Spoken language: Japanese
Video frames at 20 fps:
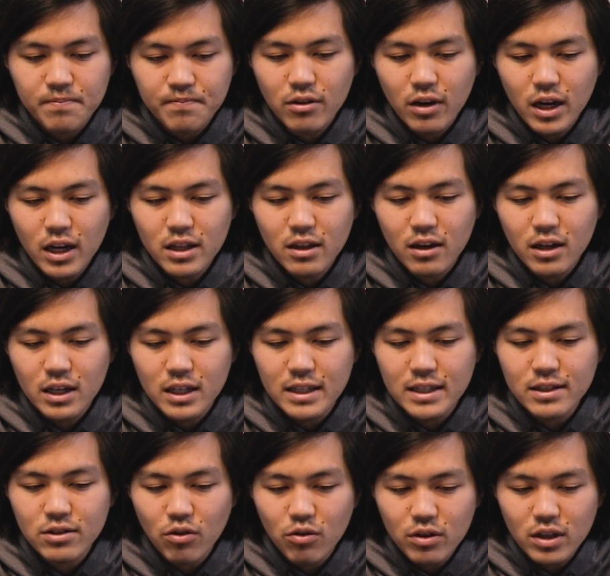あなたは
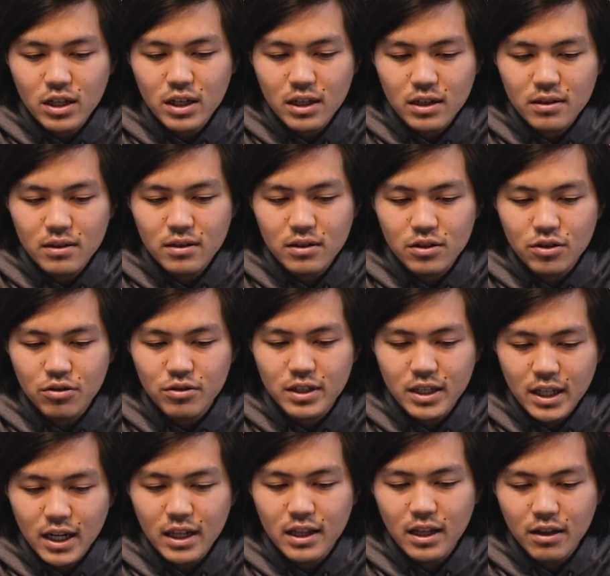理想な女
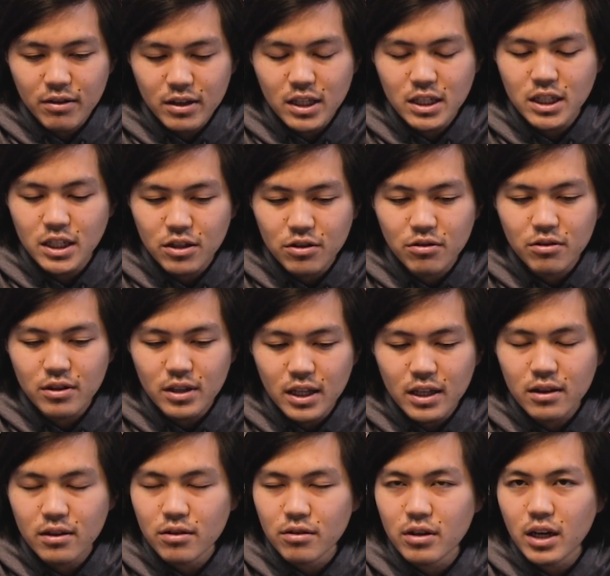性なんだ、私にとってっ
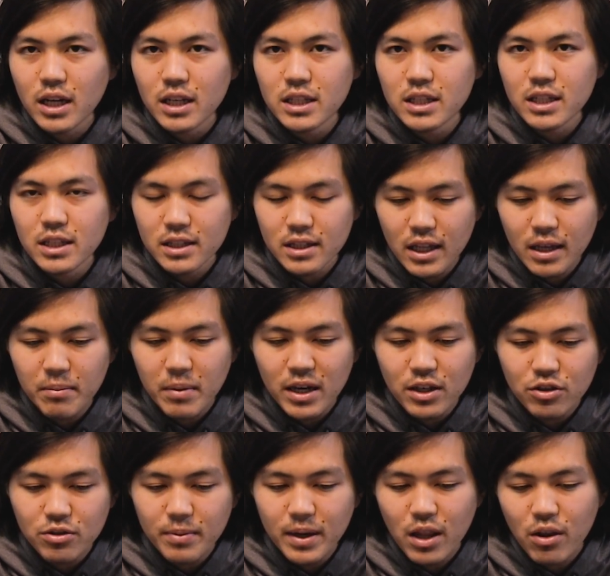ていう感じですね。まあ
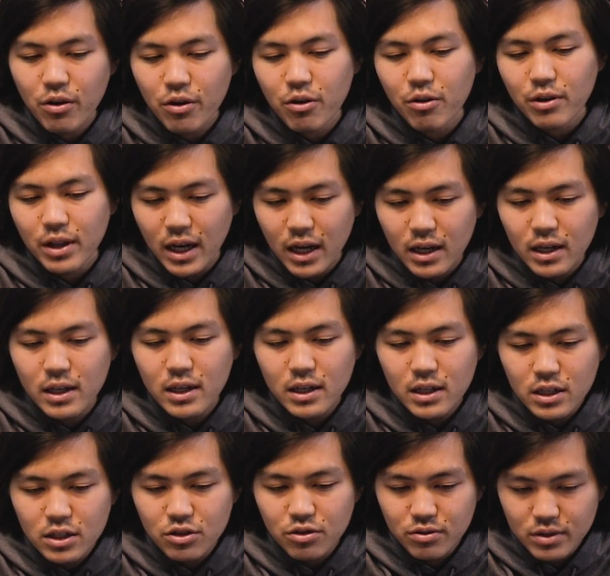夢のような
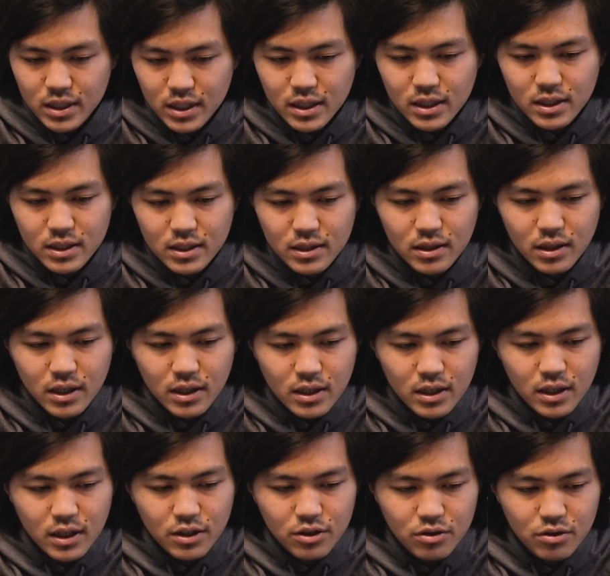女性で
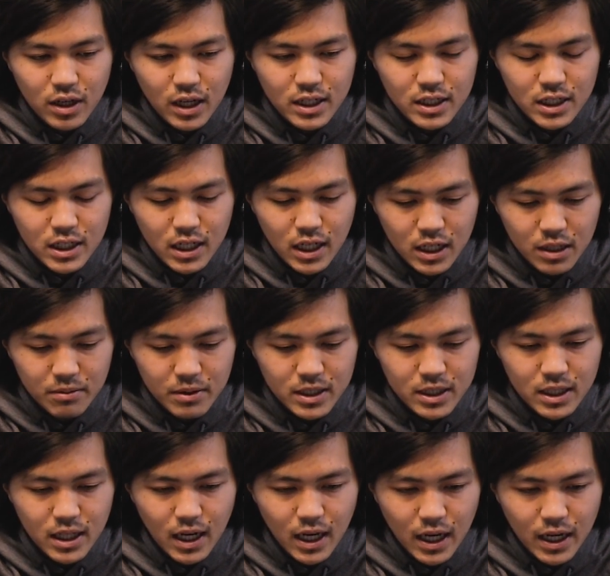すっていう感じに書きま
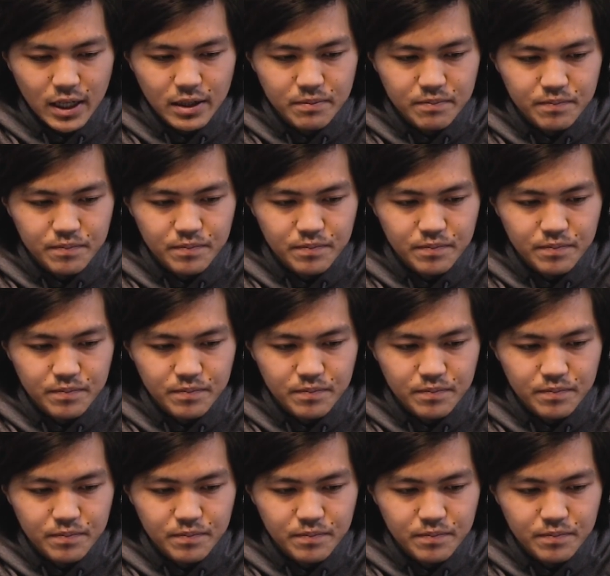した。はい。